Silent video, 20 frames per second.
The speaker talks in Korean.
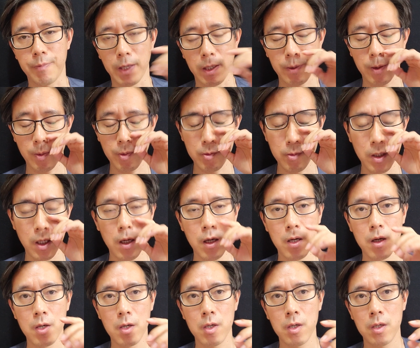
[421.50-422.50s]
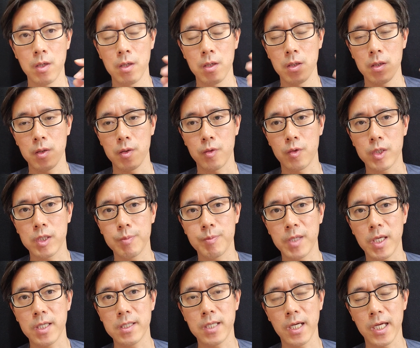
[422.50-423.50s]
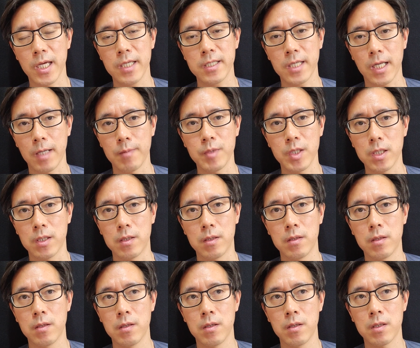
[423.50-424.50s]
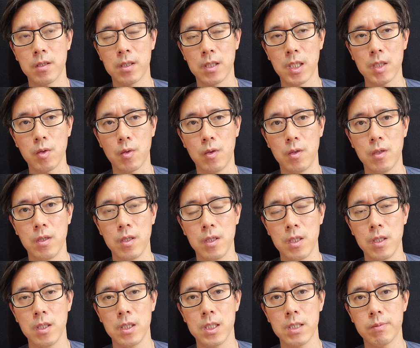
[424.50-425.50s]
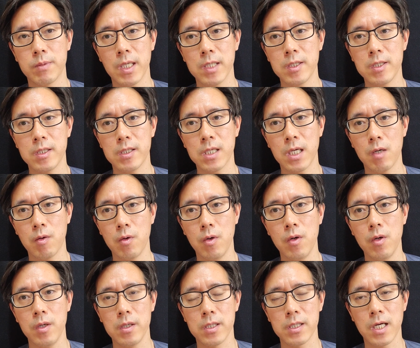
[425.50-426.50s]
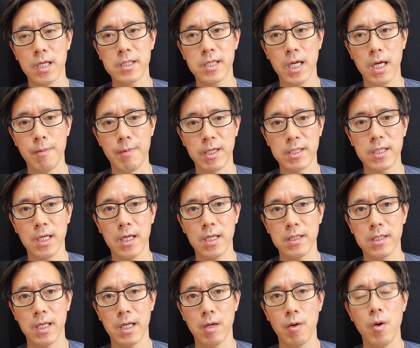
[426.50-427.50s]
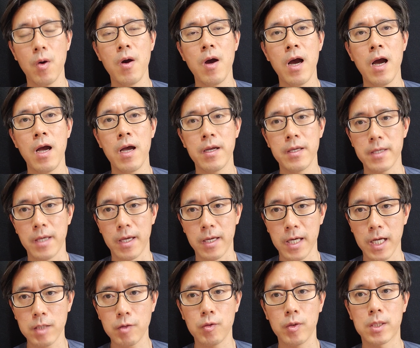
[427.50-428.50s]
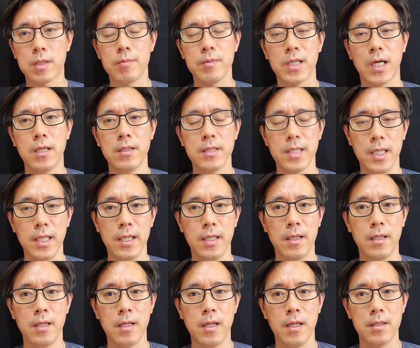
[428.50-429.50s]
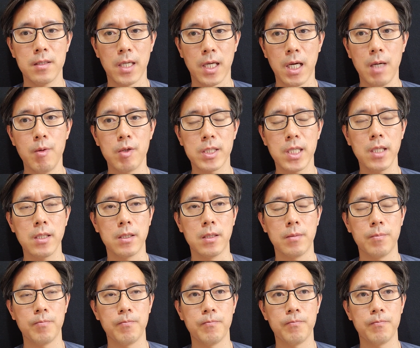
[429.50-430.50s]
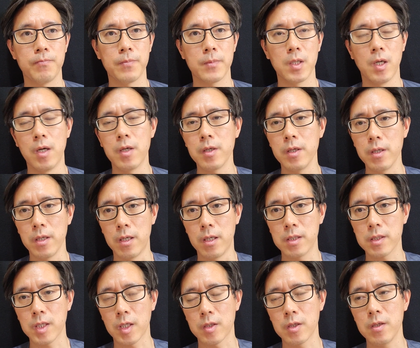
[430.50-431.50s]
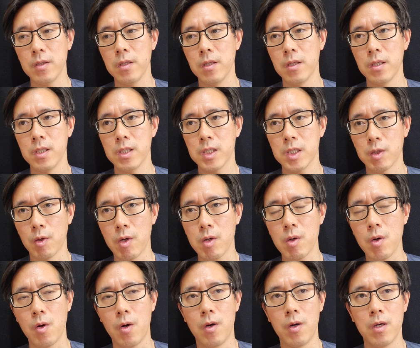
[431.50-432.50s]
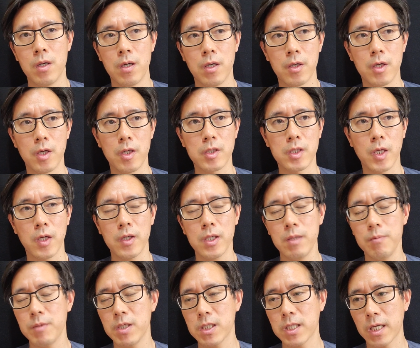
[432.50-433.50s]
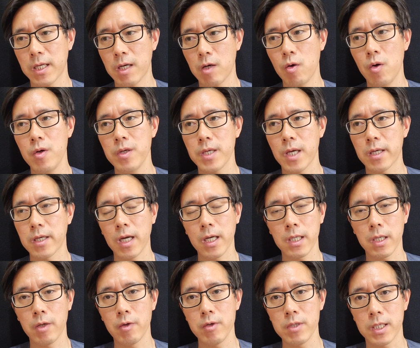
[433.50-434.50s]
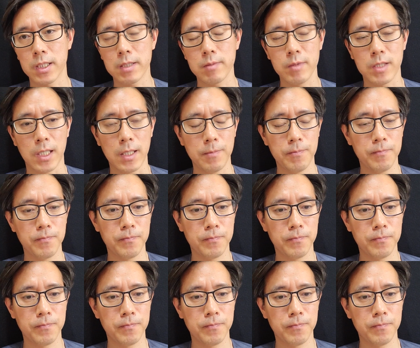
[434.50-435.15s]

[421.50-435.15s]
베이비 부모 60대 이상의 사람들은 그래도 쉽게 취직하고 일할 기회가 많지 않았냐라고 얘기할 수 있습니다. 근데 제가 볼 때는 어느 연령대든 쉬웠고 어느 연령대는 힘들다라고 얘기하기 어려운 것 같습니다.